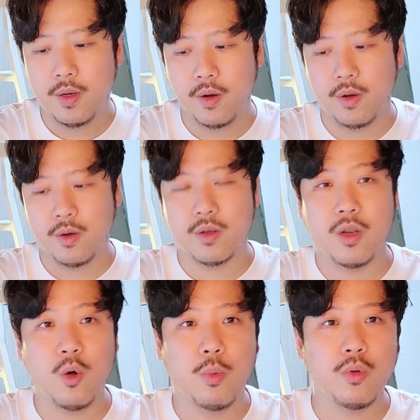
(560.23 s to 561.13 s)
어,
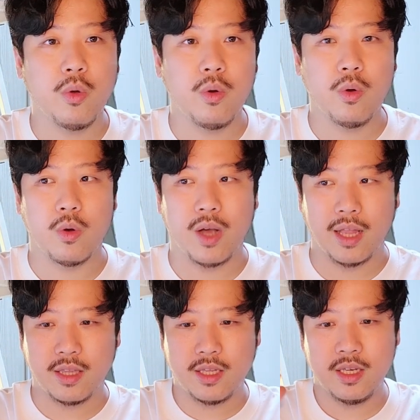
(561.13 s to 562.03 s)
그리고 보통
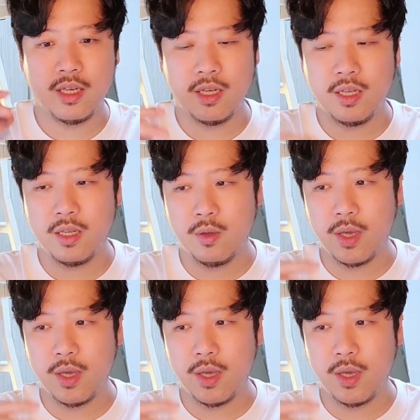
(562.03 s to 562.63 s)
같은